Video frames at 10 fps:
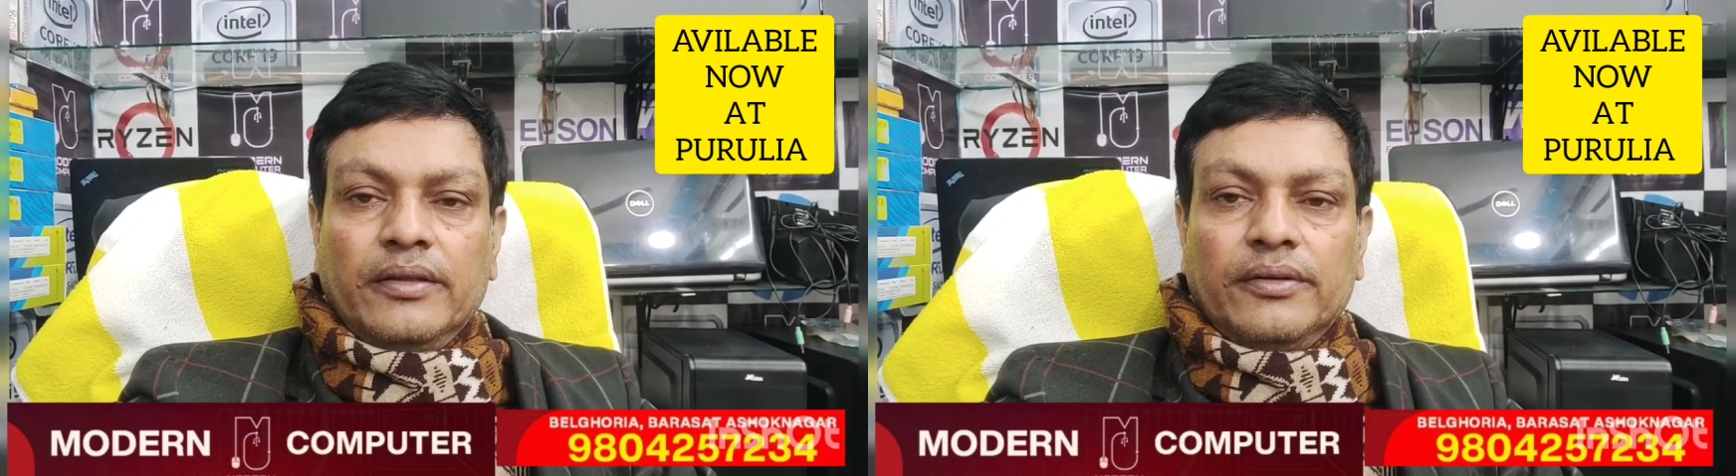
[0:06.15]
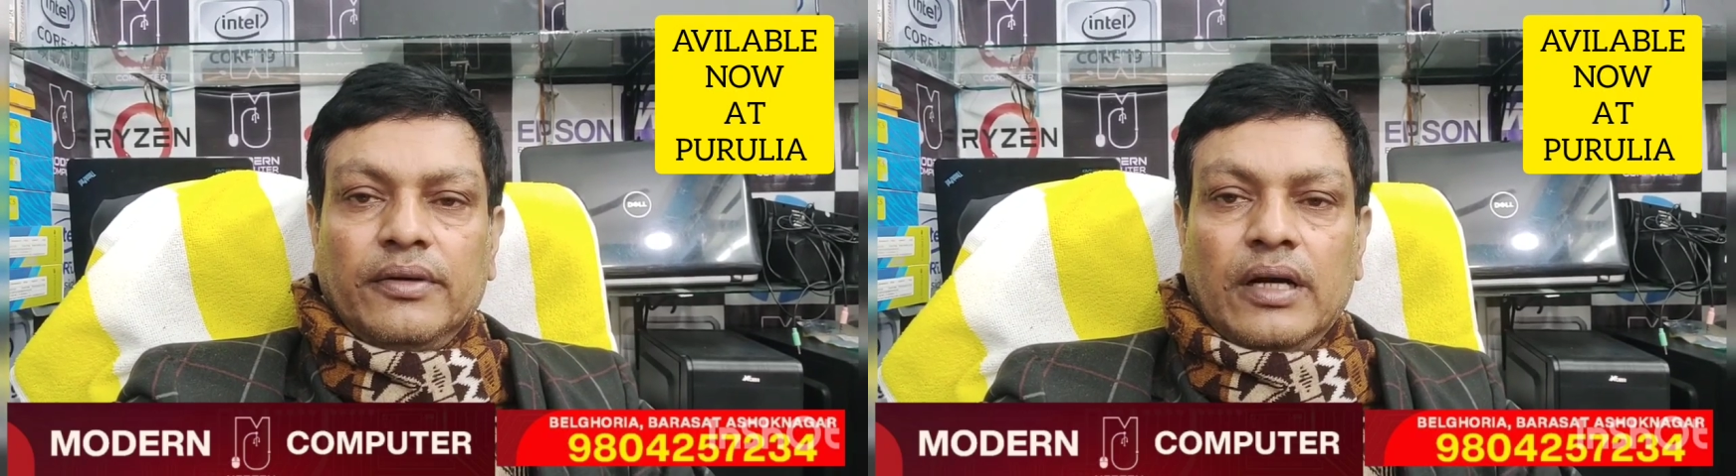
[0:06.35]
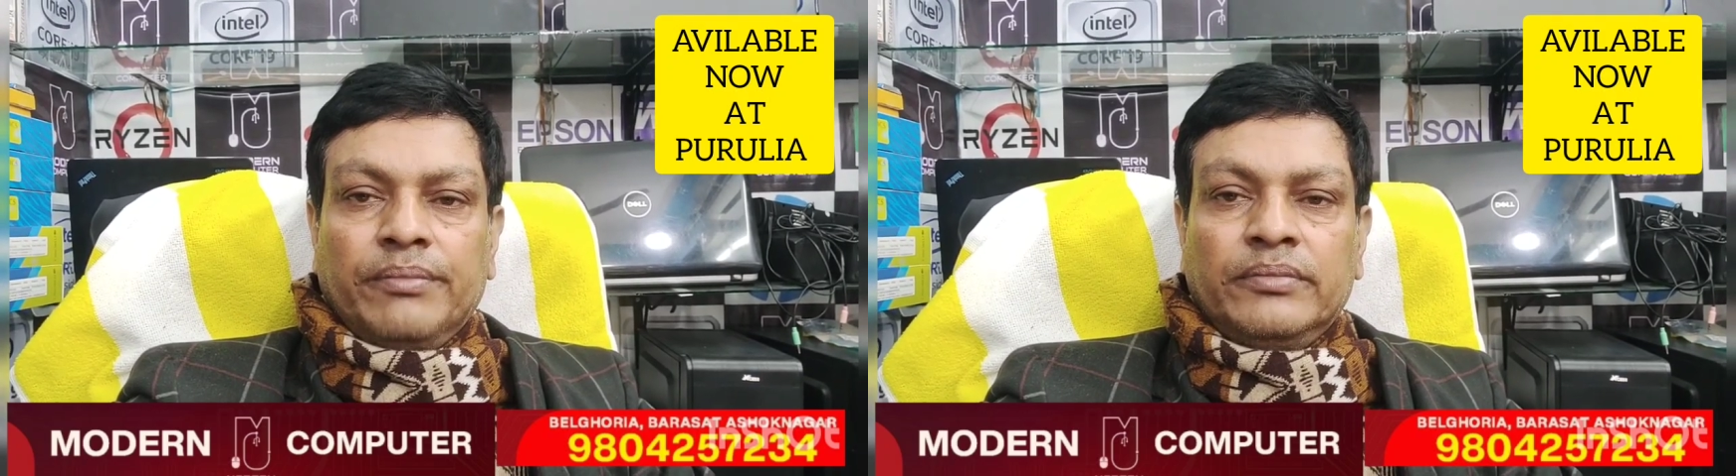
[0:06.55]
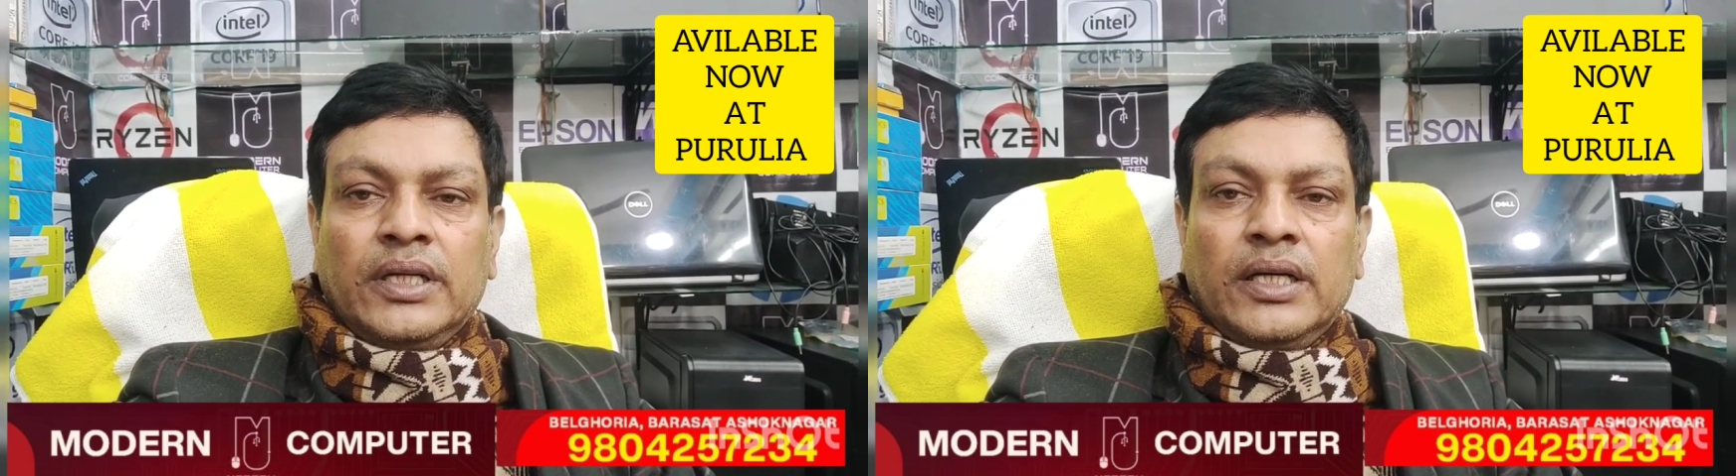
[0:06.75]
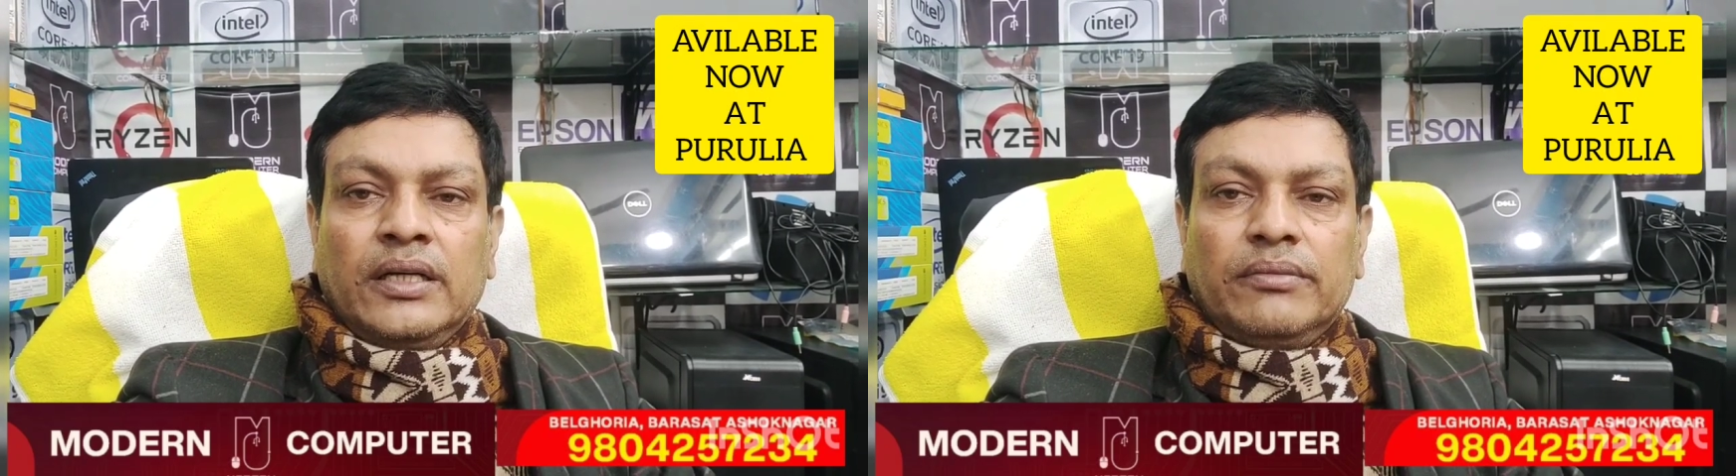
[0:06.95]
তো
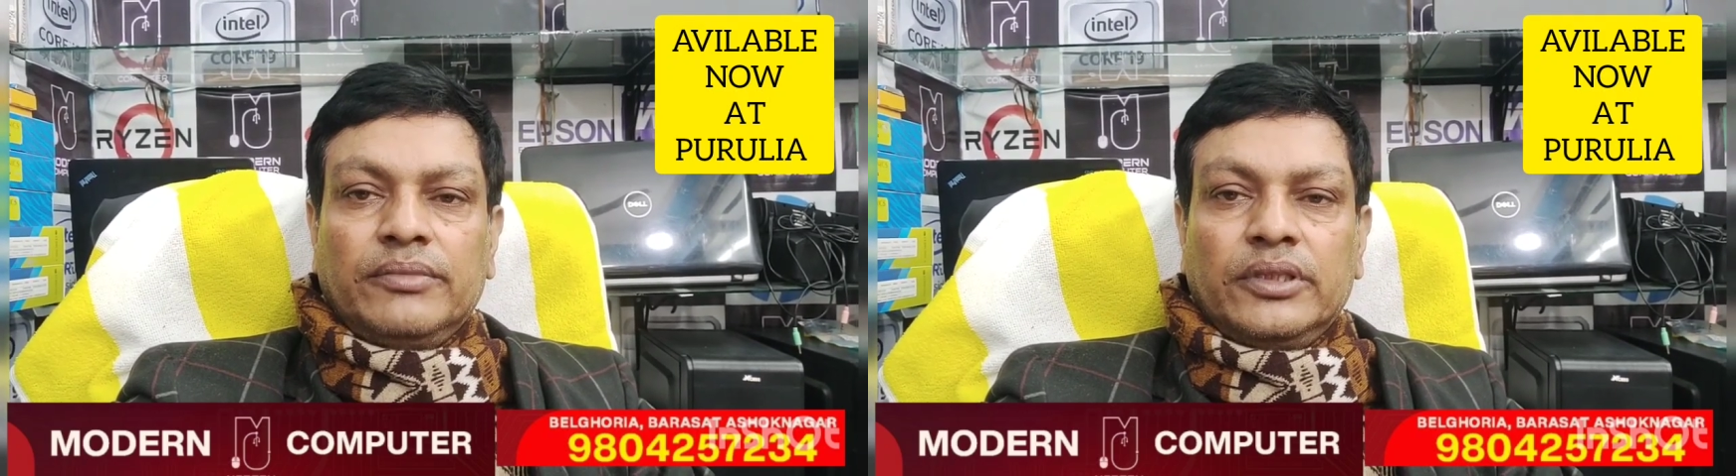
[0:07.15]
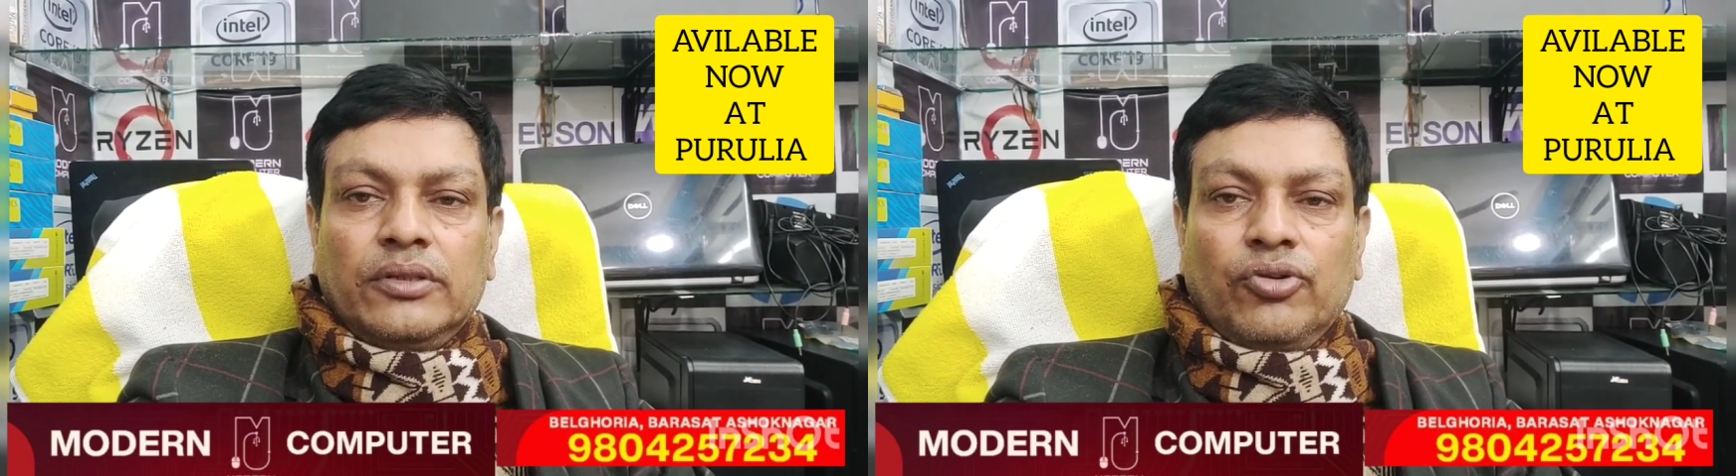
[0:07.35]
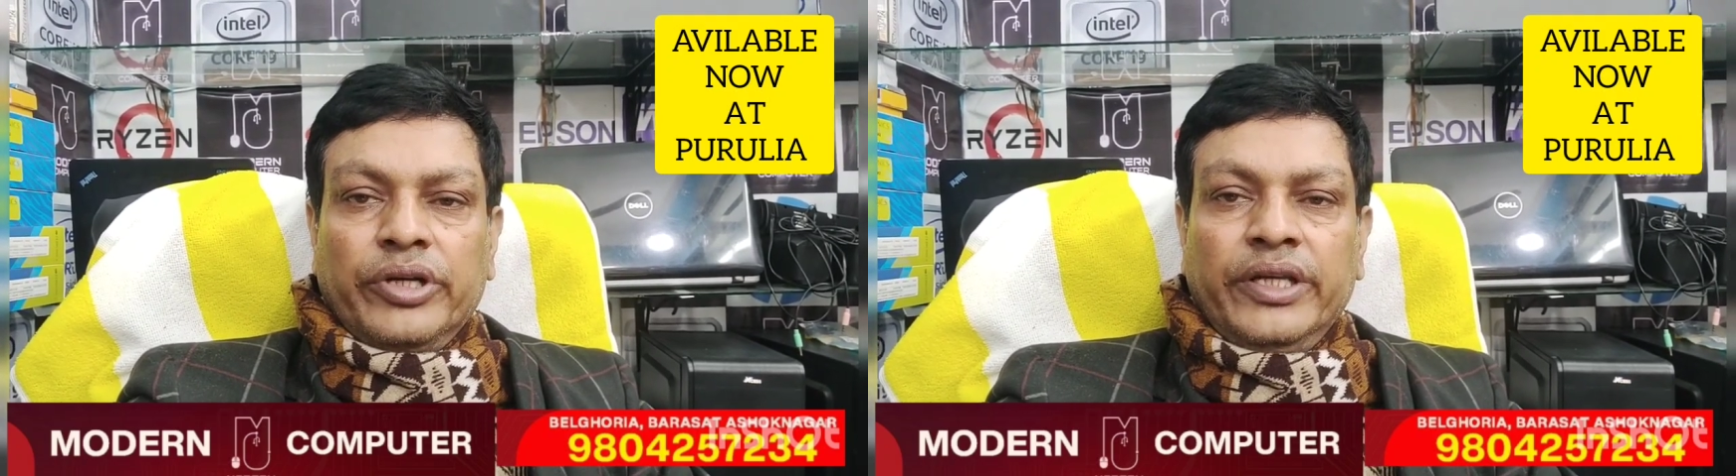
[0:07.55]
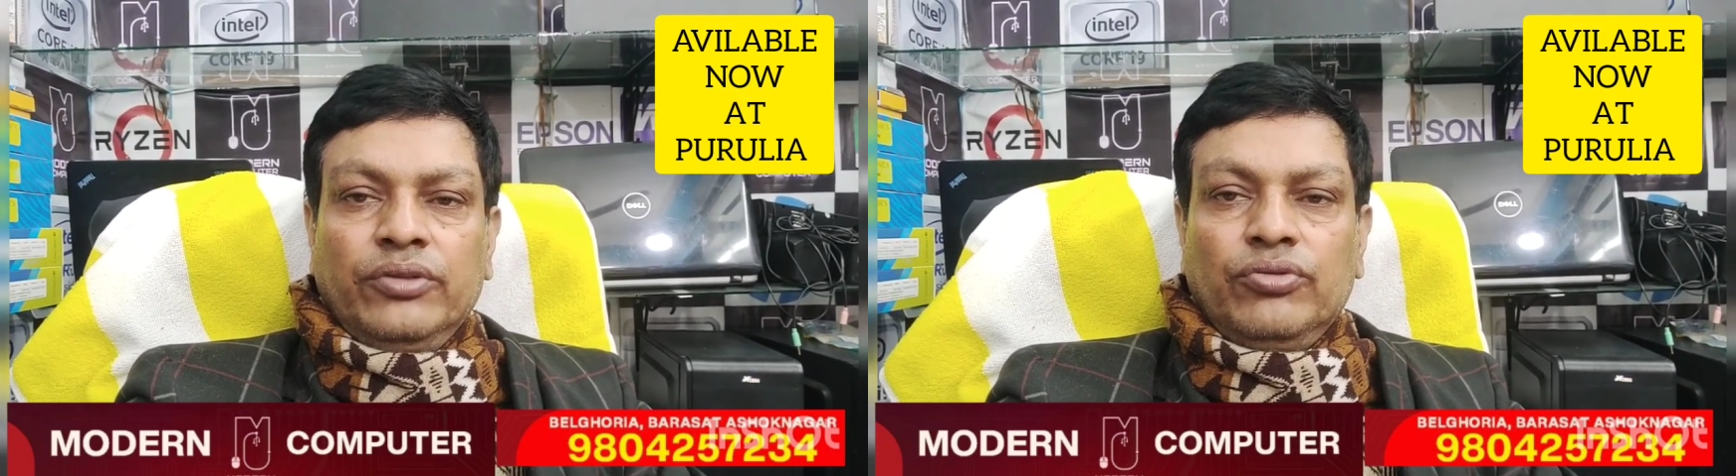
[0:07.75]
আমরা অনেক